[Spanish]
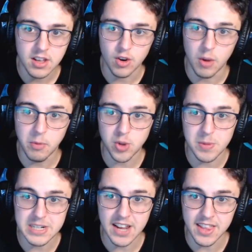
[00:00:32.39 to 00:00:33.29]
Lo han puesto
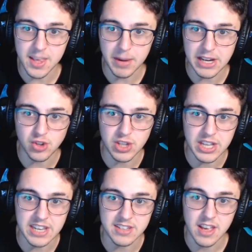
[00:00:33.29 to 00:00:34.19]
más grande, ¿eh? Para que os
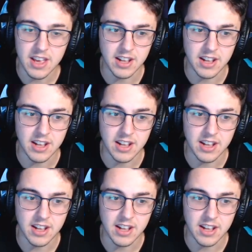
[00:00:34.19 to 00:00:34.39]
enteréis.